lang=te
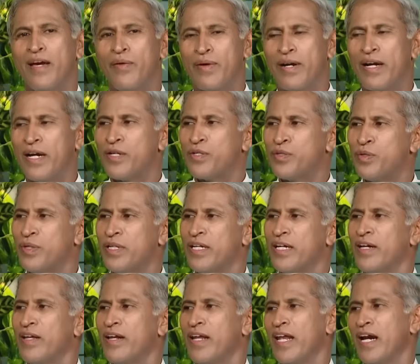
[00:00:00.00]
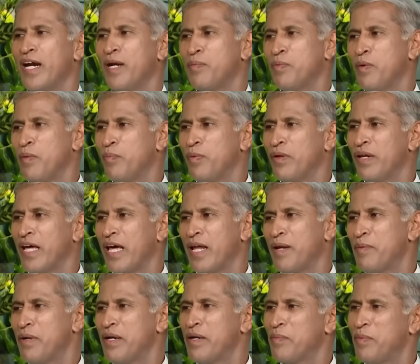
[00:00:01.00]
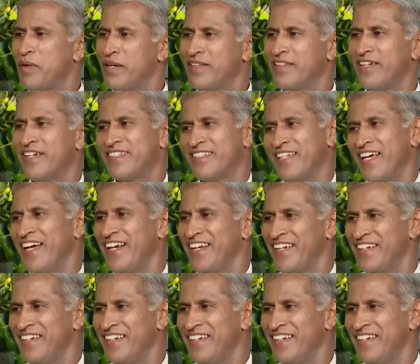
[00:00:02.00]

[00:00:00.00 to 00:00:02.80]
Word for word: ఎవరైనా షూటింగ్లో ఇలాంటి పప్పులు నానబెట్టి పెడితే ఈసారి